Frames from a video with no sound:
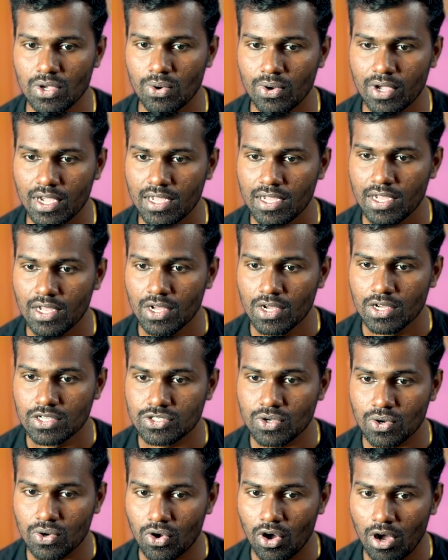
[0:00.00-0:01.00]
ஓகே
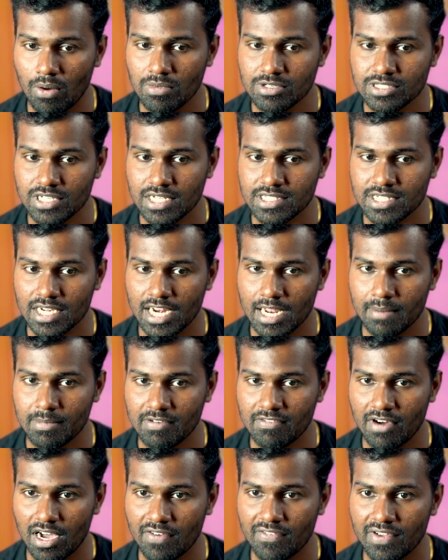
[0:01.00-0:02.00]
ஸோ காமன் ஜேசன்
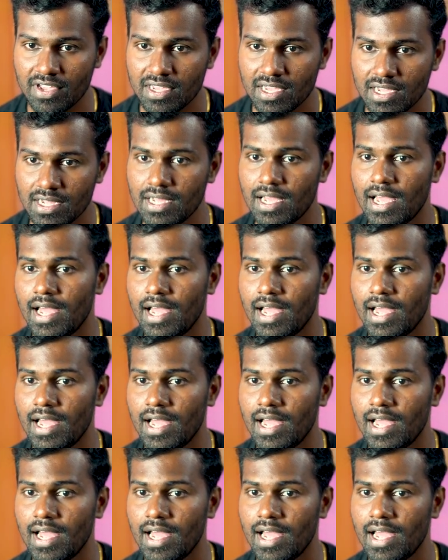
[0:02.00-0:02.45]
இப்படி வாங்குவீங்க